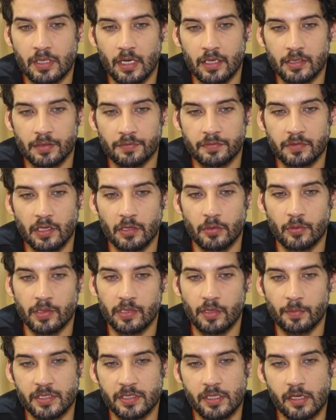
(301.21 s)
सात हफ्ते ही हुए
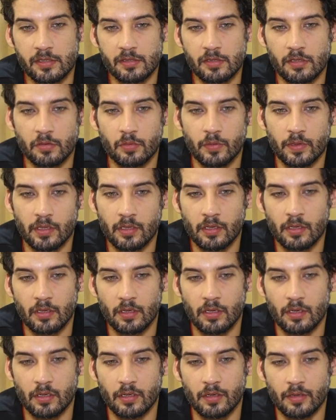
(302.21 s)
पचास दिन हुए थे
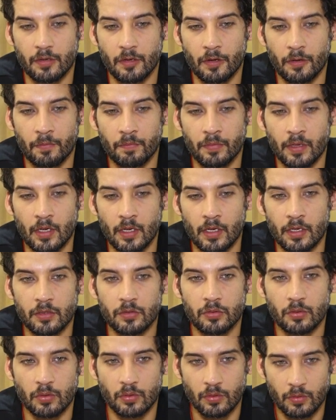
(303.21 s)
uh,
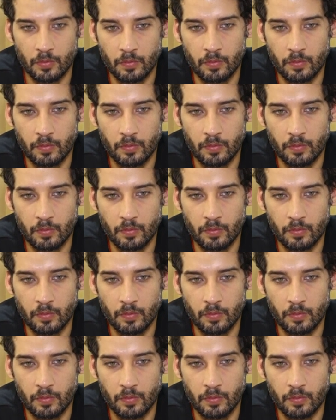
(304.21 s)
तो